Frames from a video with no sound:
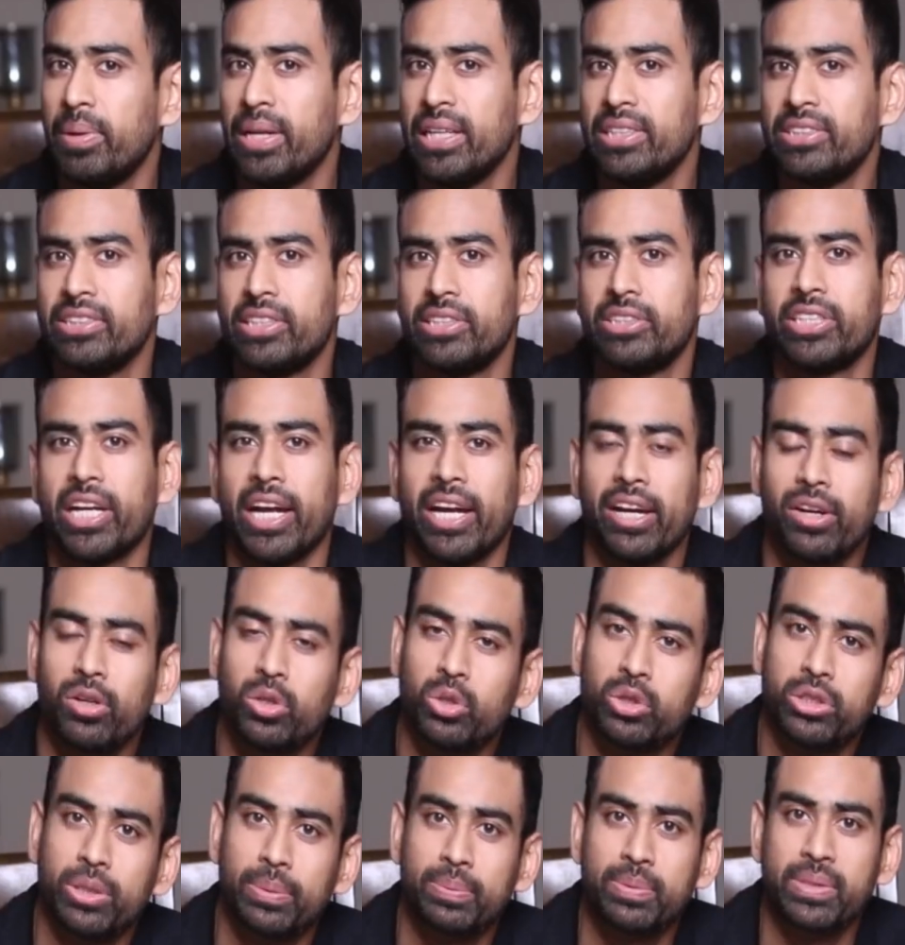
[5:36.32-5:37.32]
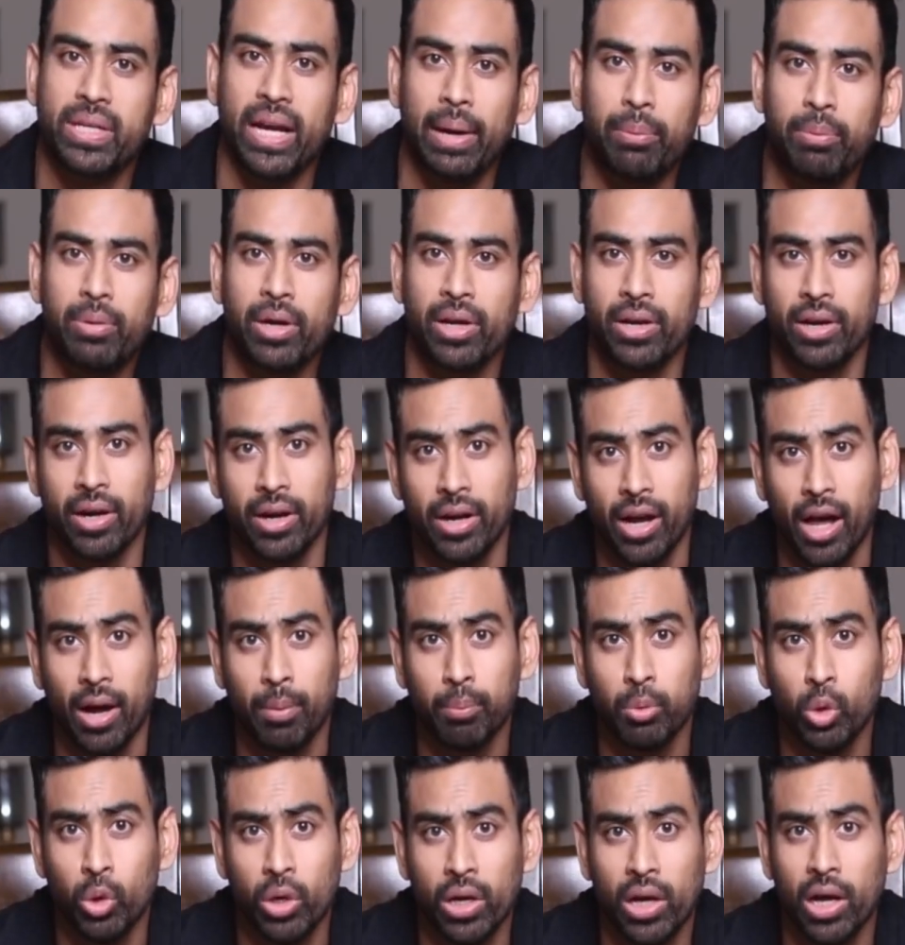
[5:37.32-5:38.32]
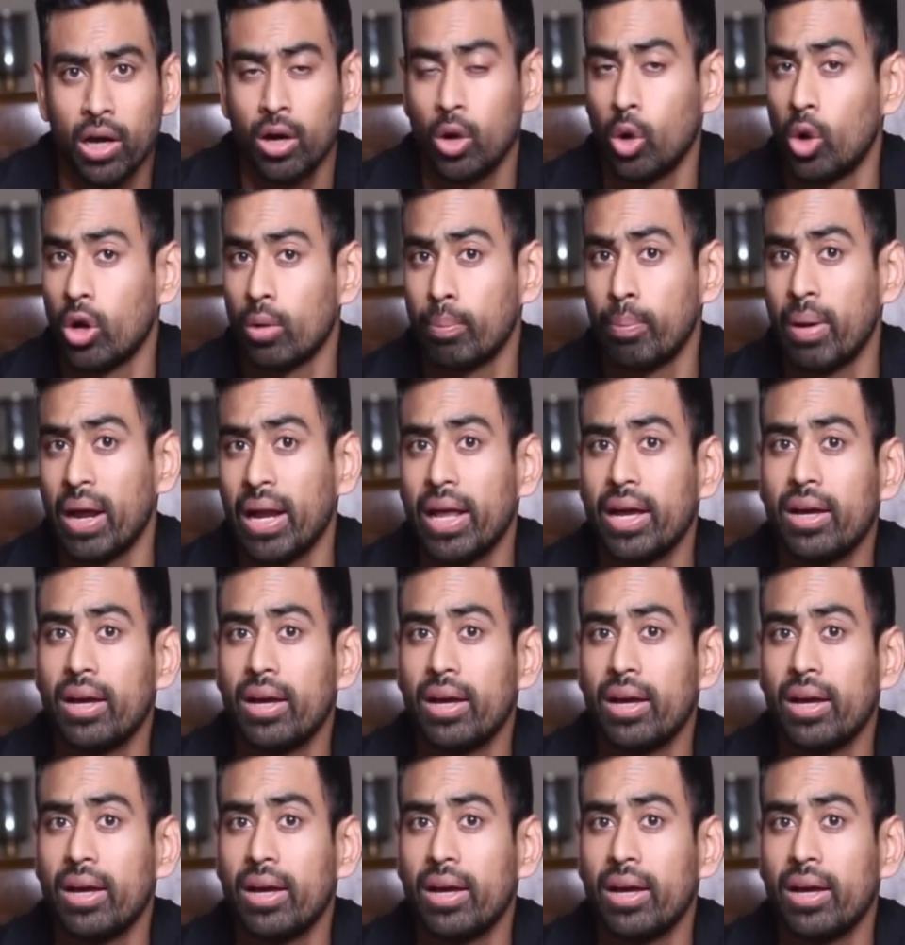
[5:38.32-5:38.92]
ప్లీజ్ ఈ ఛానల్ ని సబ్స్క్రైబ్ చేసుకోవడం మర్చిపోకండి